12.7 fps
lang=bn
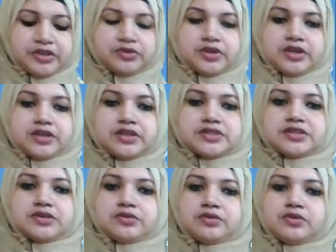একটু আগে
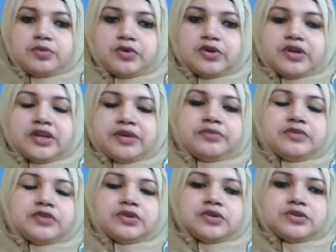যেগুলো বললাম
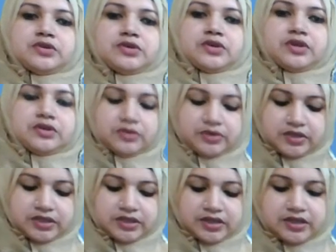মূলত এগুলো
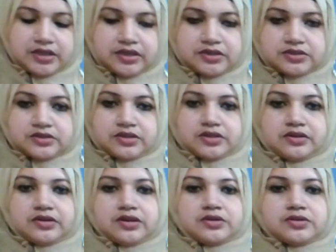এখানে আলোচনা
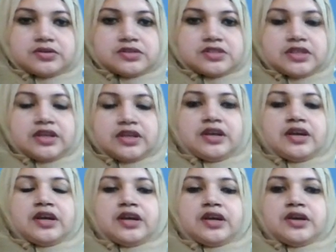করা হচ্ছে
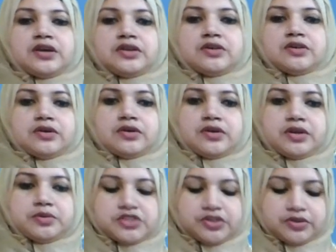তো
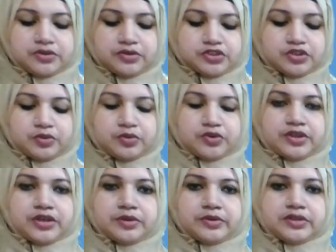এ বিষয়গুলো
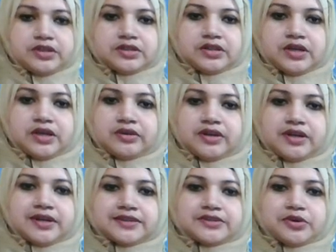সম্পর্কে আমাদের ধারণা
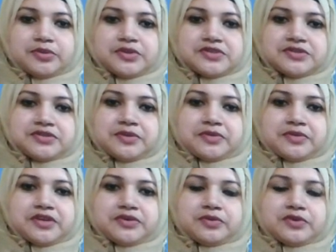রাখতে হবে যদি
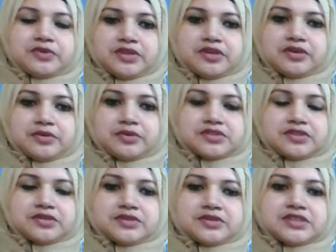আমরা রোবট নিয়ে
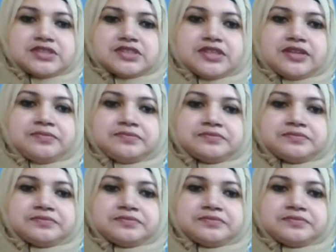গবেষণা করতে চাই